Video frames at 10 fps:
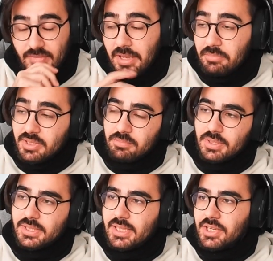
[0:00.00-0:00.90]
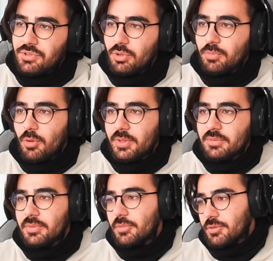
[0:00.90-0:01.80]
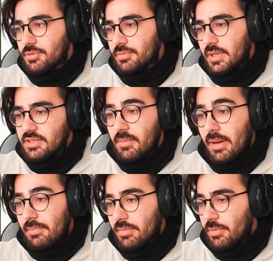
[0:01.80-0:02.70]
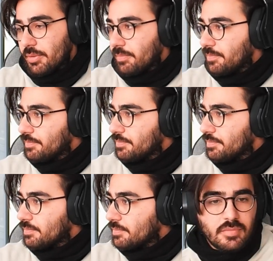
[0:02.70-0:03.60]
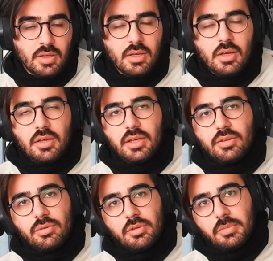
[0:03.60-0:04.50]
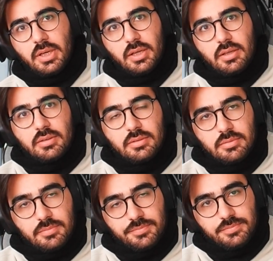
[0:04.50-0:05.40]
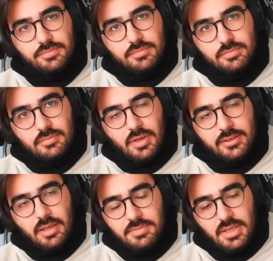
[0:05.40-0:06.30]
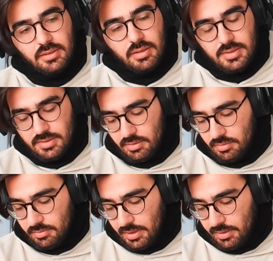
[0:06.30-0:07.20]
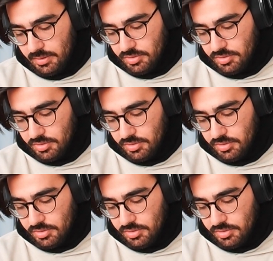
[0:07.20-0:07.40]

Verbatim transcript: Amber'ın banın gerçek olup olmadığını bilmiyoruz. En azından ben bilmiyorum. Ya diyorum ya Adam zaten aslında elinde